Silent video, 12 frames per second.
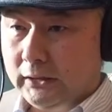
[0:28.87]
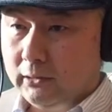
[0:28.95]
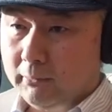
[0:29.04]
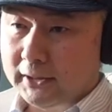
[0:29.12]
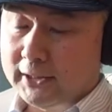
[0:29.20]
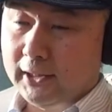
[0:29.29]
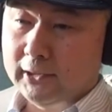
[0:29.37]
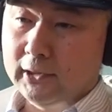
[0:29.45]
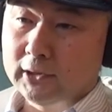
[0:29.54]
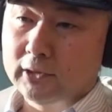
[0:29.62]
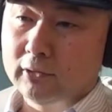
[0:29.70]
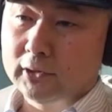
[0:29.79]
まあ、3
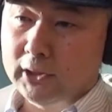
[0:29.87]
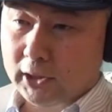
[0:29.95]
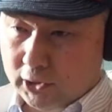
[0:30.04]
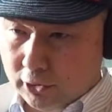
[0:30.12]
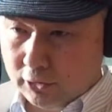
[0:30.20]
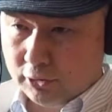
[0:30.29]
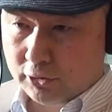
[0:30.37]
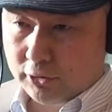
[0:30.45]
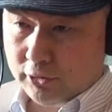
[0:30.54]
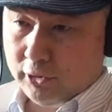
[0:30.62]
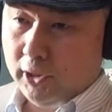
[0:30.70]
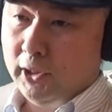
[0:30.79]
月の最終週、
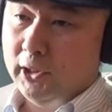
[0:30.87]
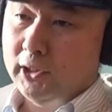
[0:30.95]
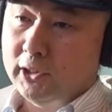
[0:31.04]
はい、